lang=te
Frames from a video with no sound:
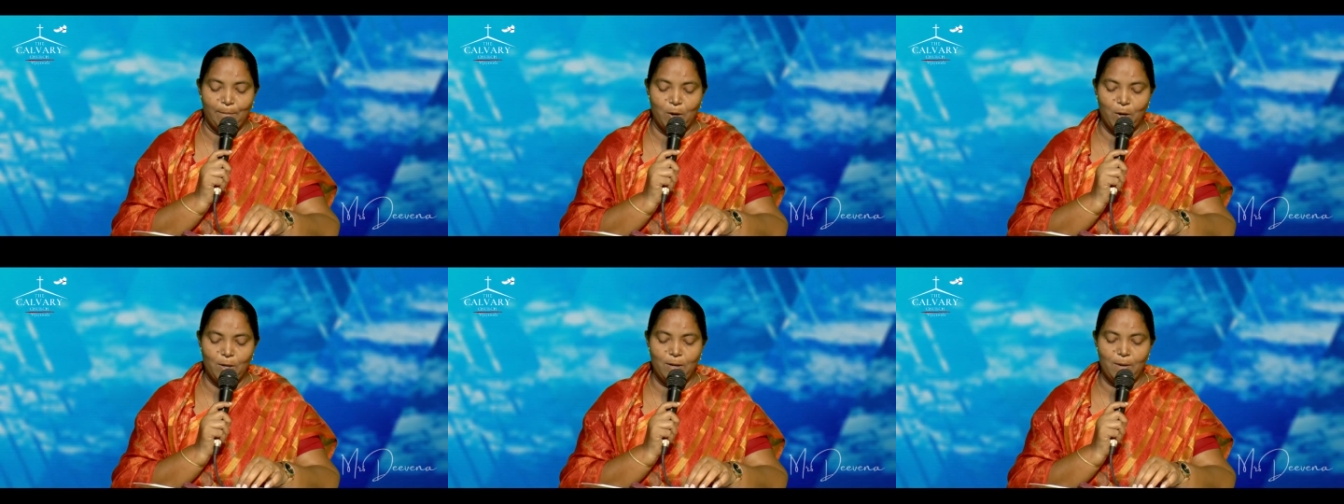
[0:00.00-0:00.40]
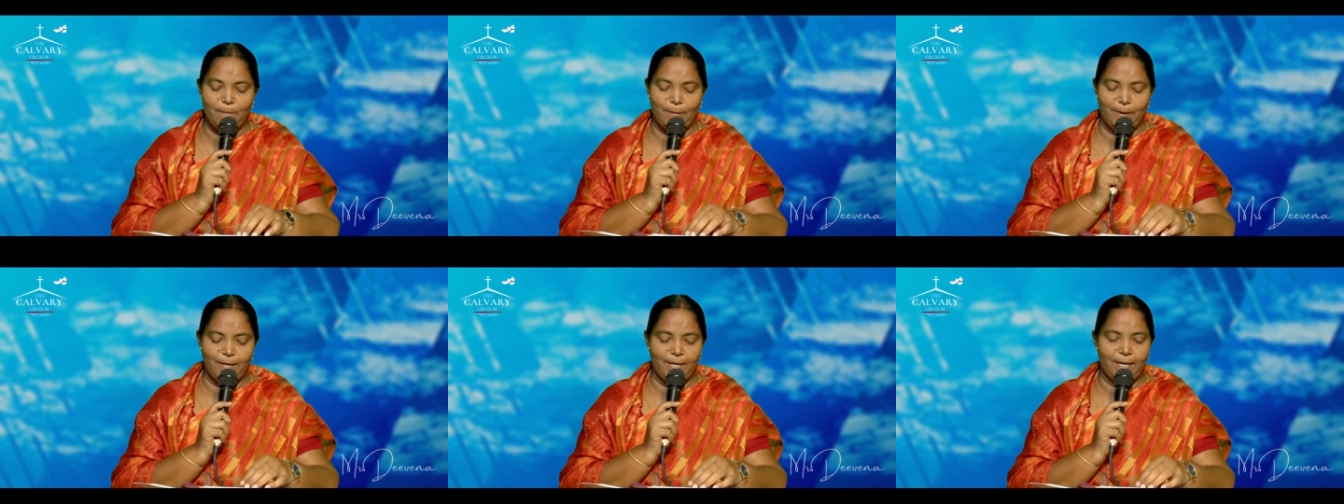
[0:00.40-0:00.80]
బొగ్గులు
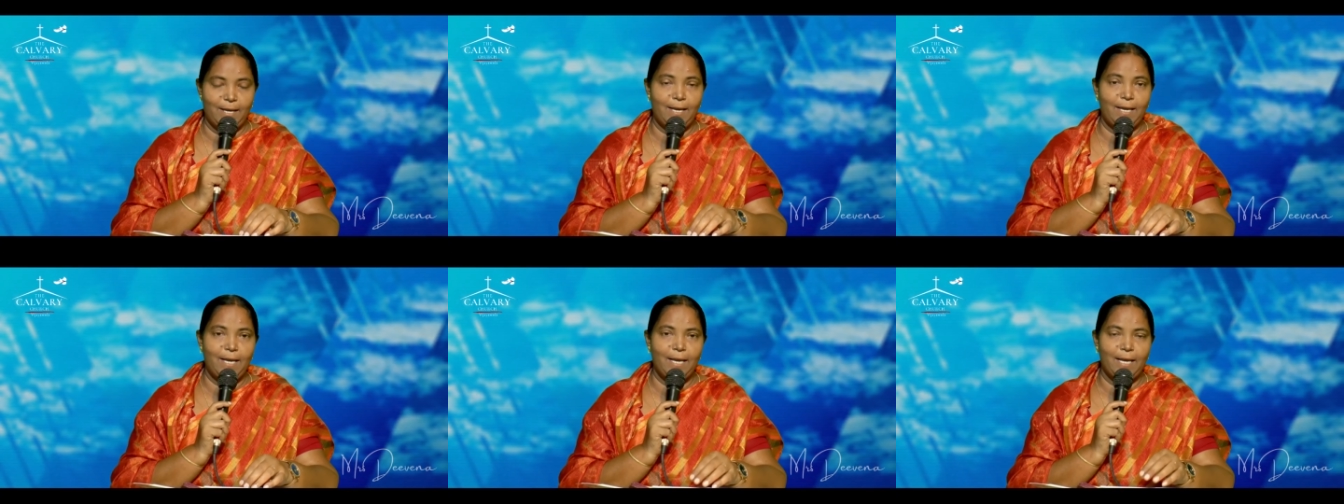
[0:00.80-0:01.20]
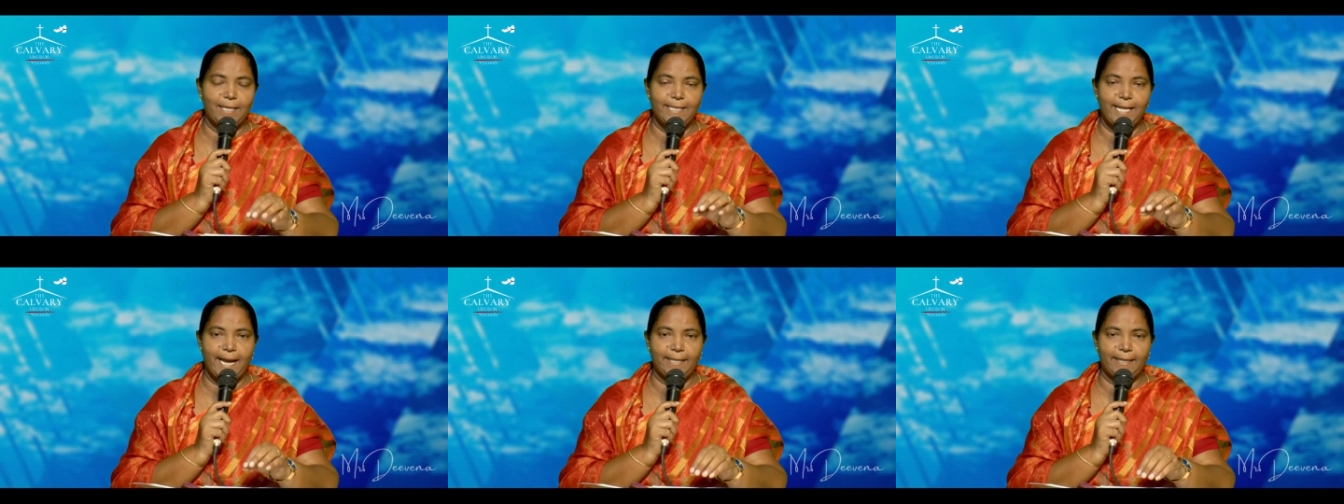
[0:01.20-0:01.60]
పోయి
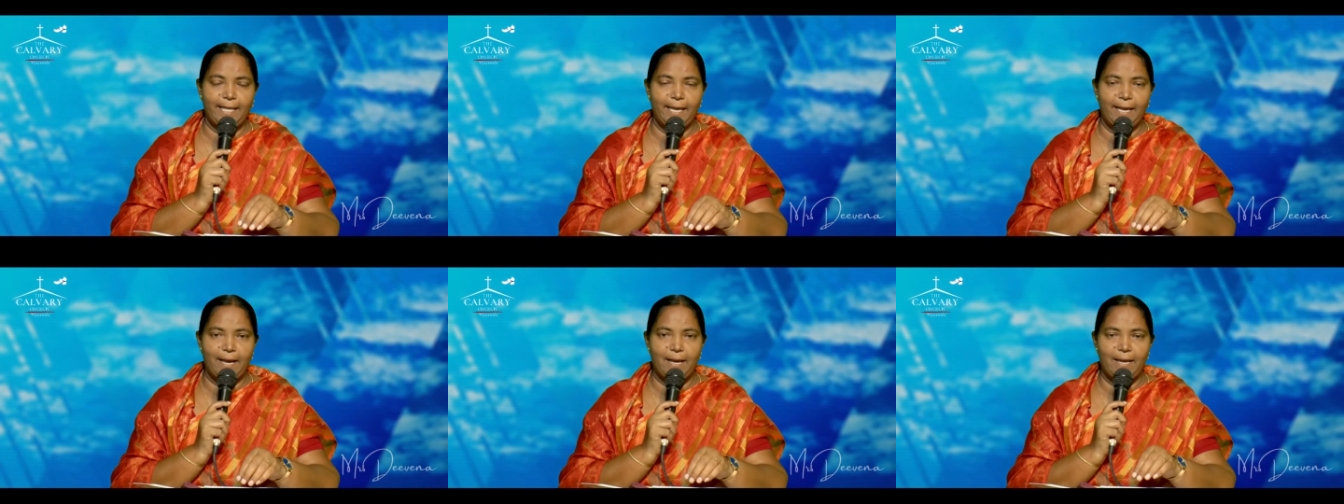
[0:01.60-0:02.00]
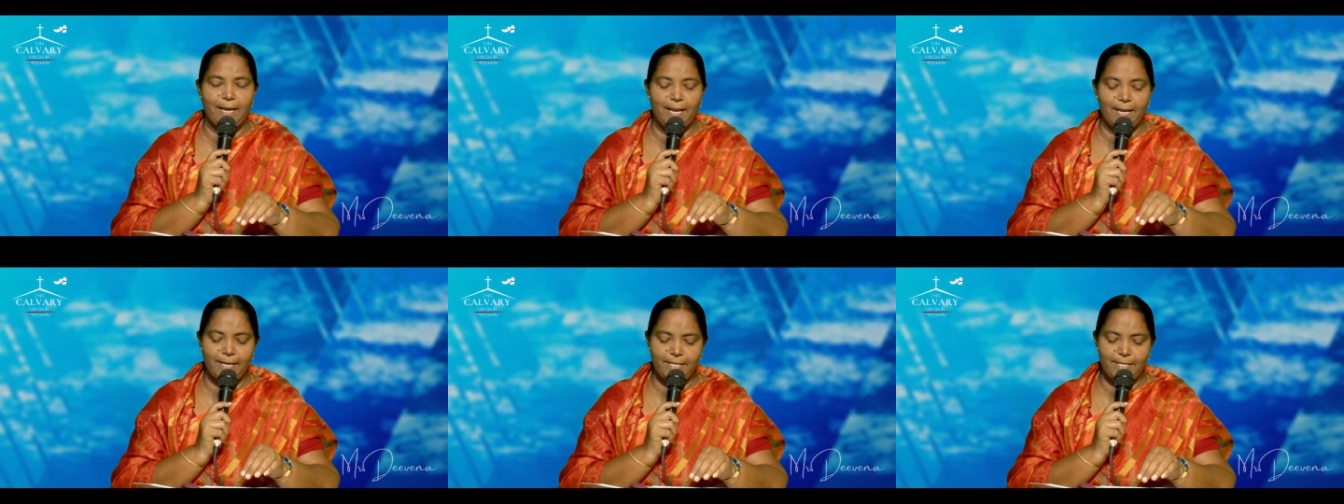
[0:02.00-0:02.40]
తాతయ్య
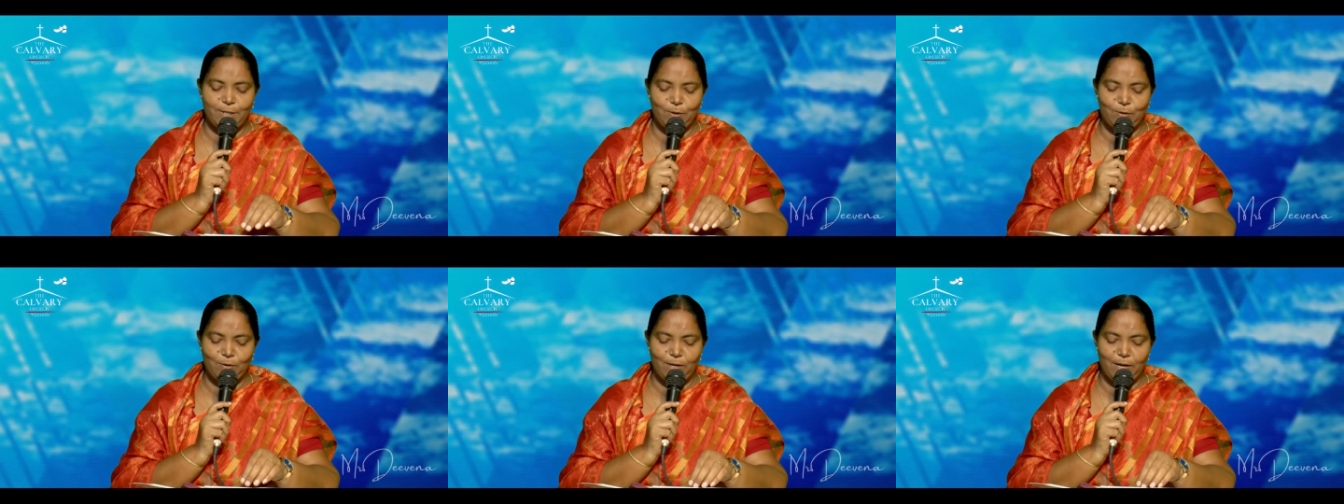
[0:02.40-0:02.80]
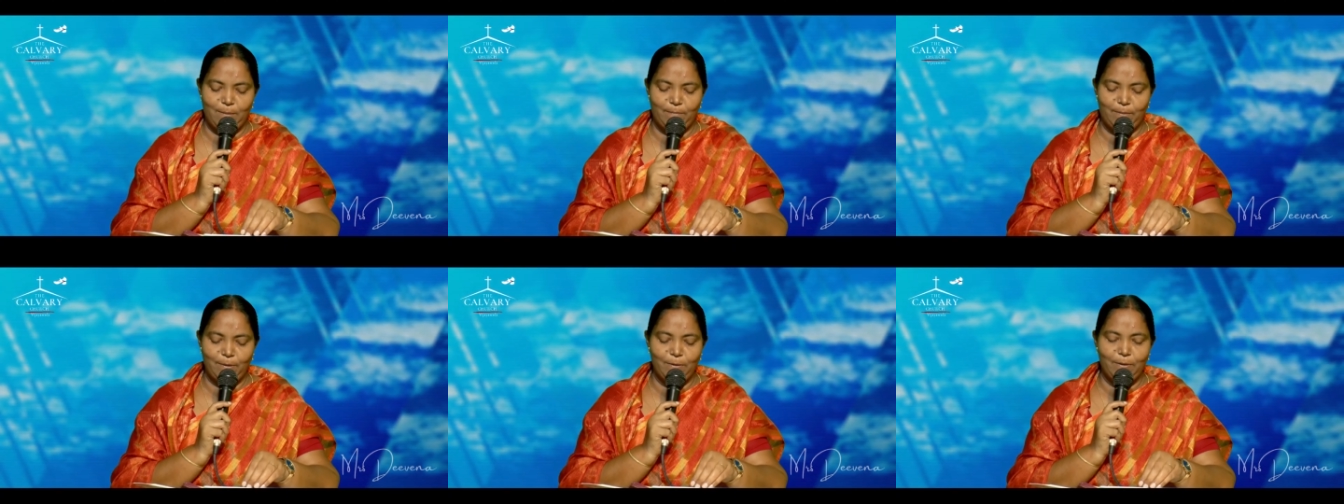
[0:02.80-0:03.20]
ఎలిగిస్తూ
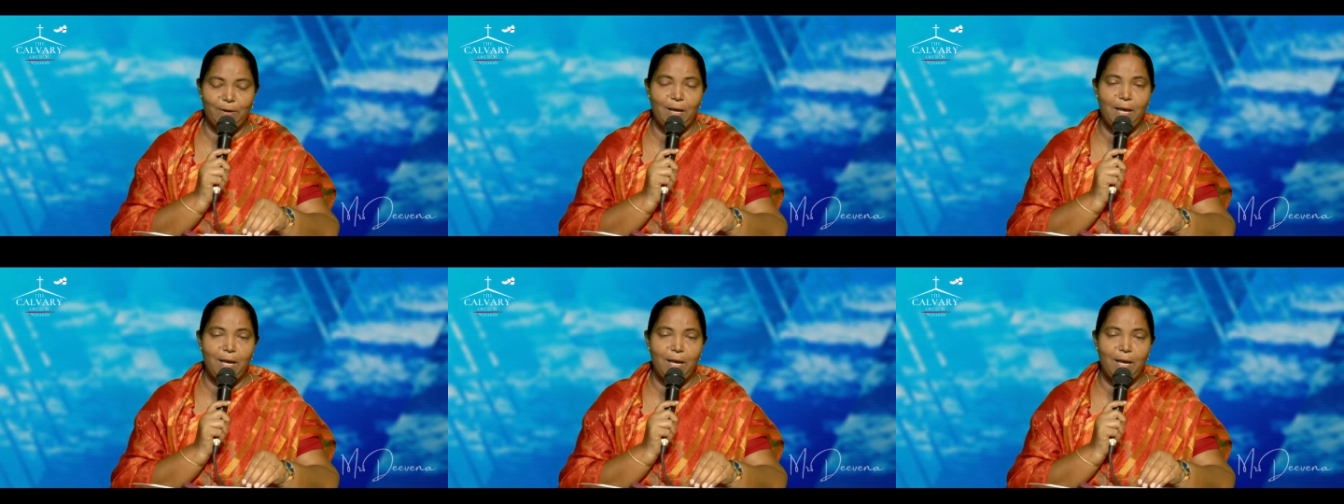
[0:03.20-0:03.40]
ఉన్నప్పుడు